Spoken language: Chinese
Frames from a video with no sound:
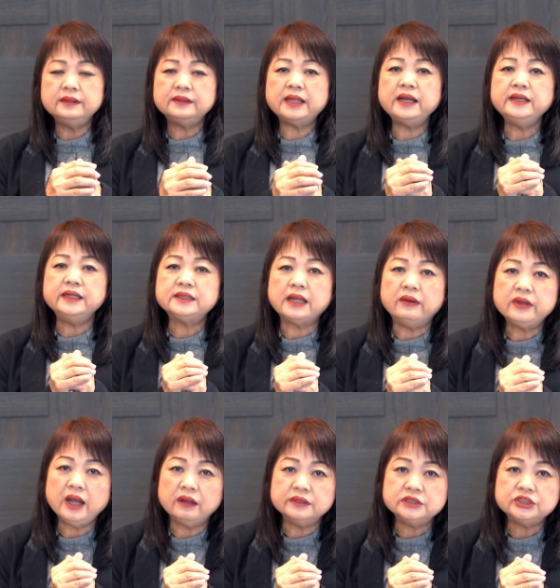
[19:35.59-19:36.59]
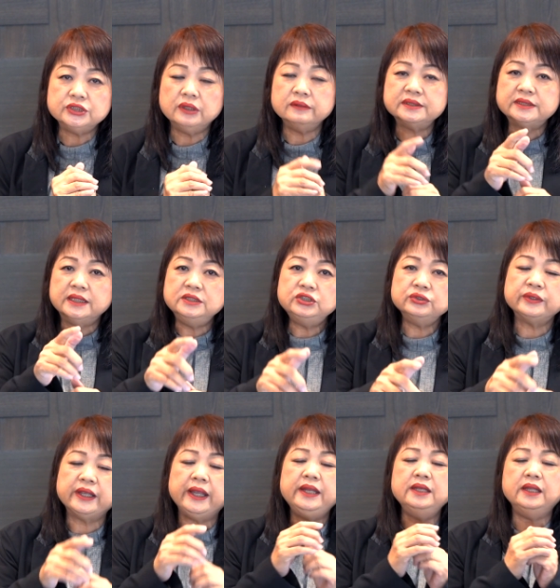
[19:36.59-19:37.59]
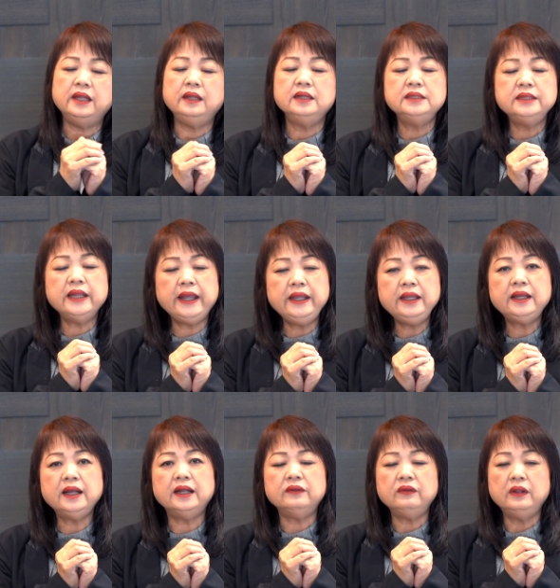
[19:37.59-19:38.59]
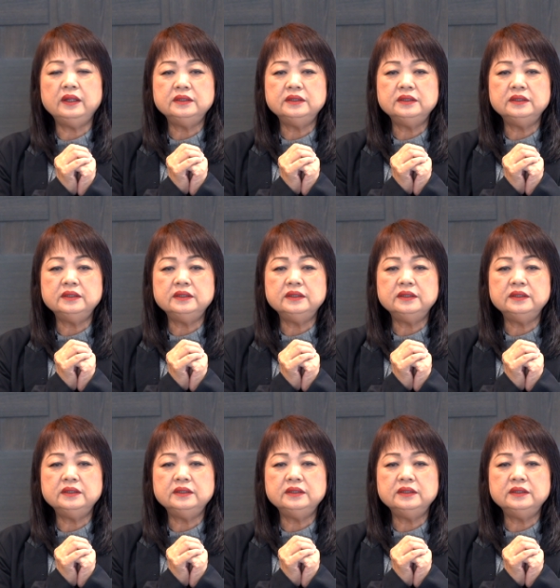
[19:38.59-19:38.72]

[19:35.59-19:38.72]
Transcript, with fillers: 当你祷告的时候，神就给你那一个。